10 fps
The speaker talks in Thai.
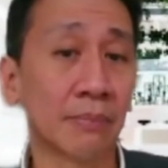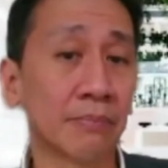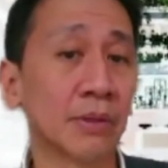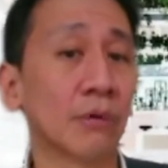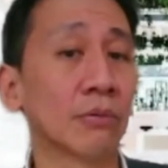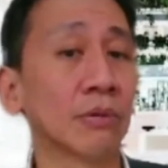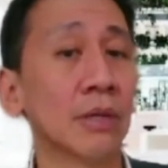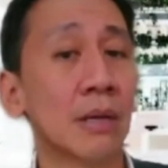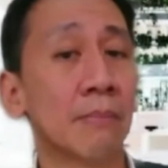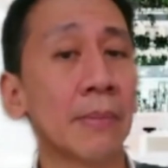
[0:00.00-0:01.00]
พี่ต๊อก
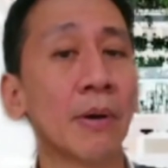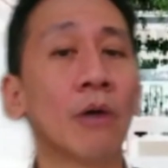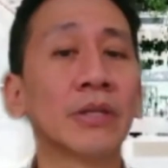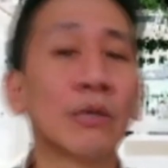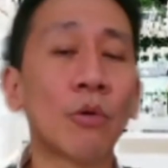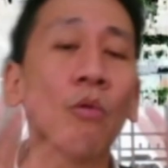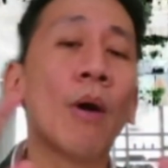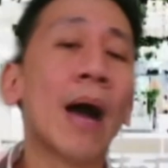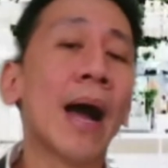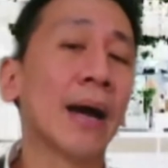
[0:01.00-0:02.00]
มันเป็นห้องที่ก
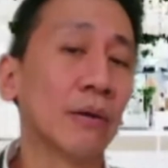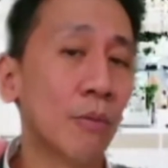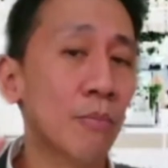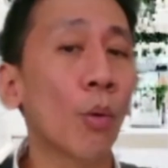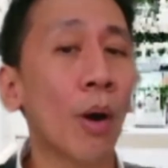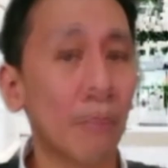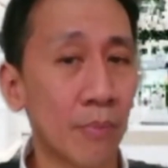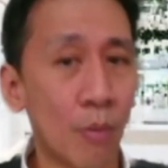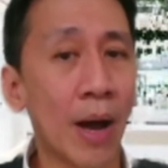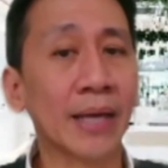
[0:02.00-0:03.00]
ว้างๆรวมๆ
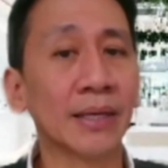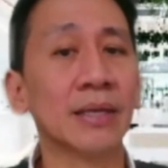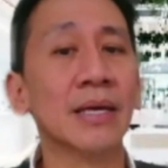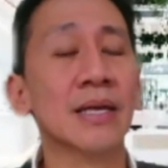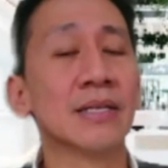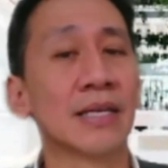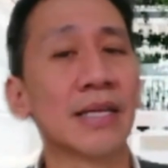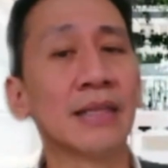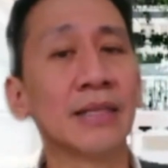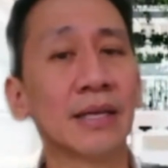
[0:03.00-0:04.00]
เอาไว้ฉะ
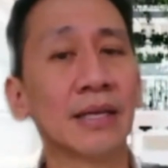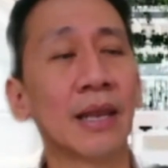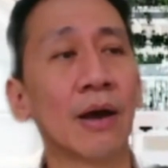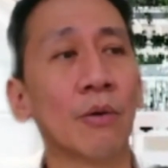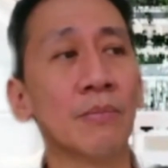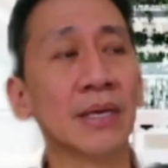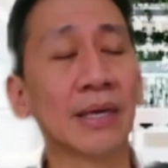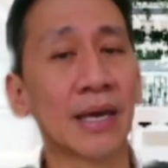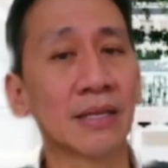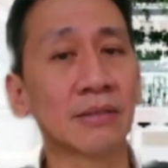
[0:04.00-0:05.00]
นั้นเนี่ยถ้าเรามี
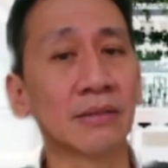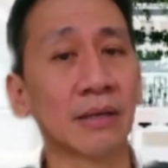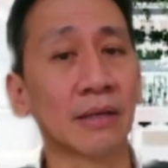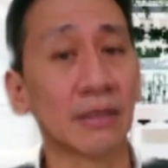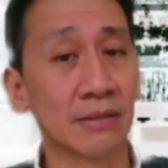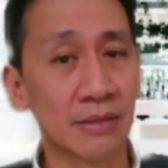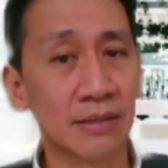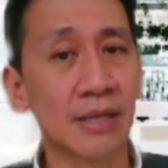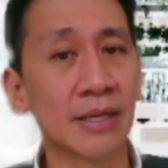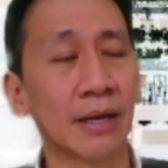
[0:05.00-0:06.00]
เคสติดการติด
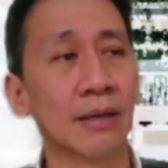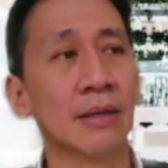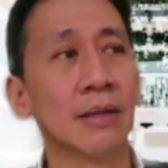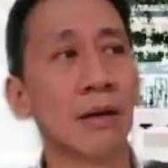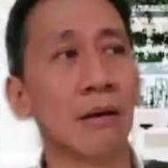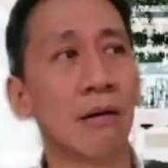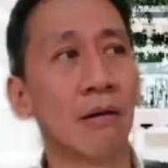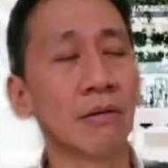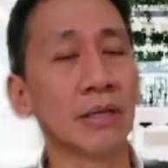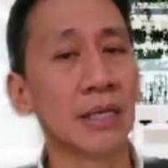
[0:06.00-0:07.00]
เชื้อเนี่ย
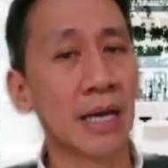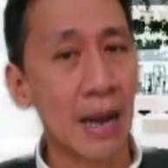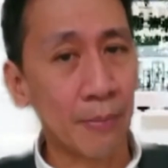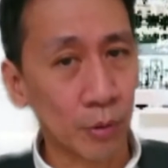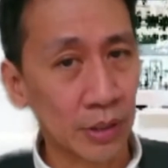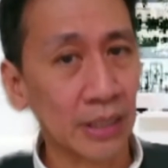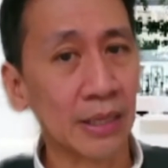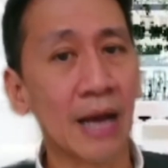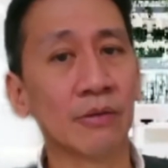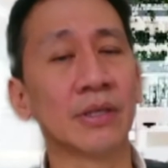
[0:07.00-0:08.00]
ห้อง ER ปกติ
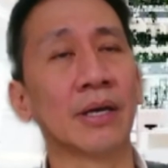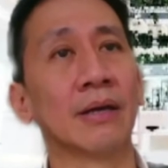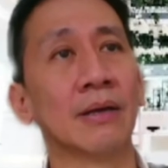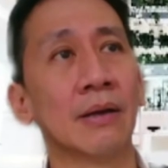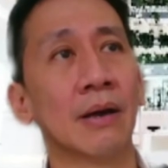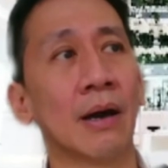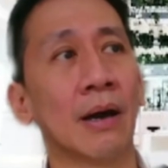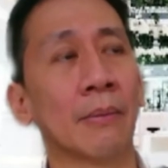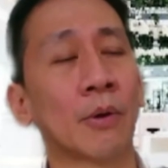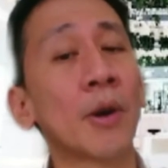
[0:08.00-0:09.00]
แล้วเนี่ย
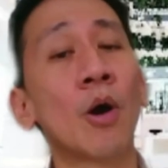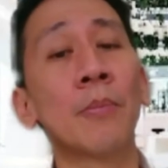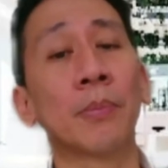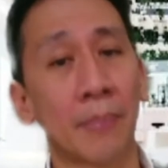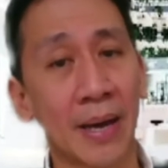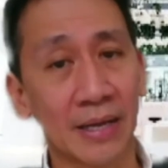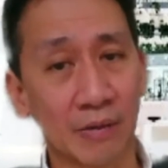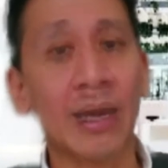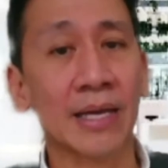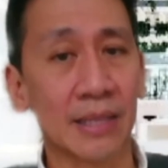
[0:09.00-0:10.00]
ก็ไม่ค่อยปลอดภัย
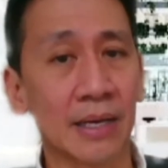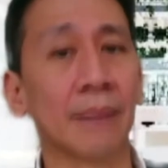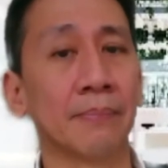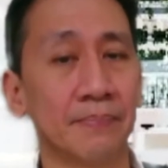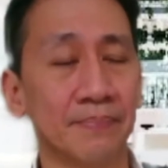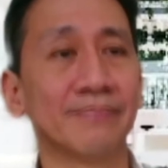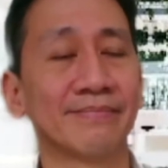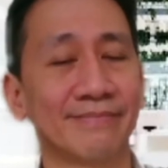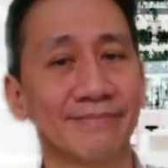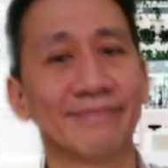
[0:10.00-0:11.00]
เท่าไหร่นะครับ
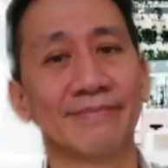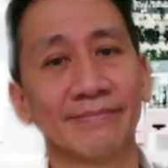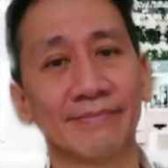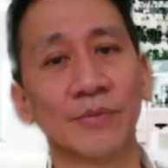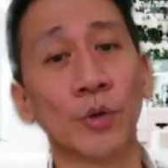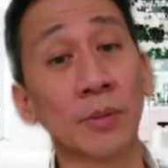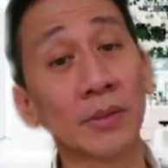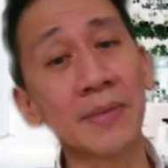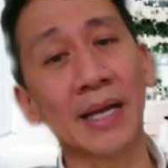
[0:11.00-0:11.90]
โดยเฉพาะถ้ามีหัต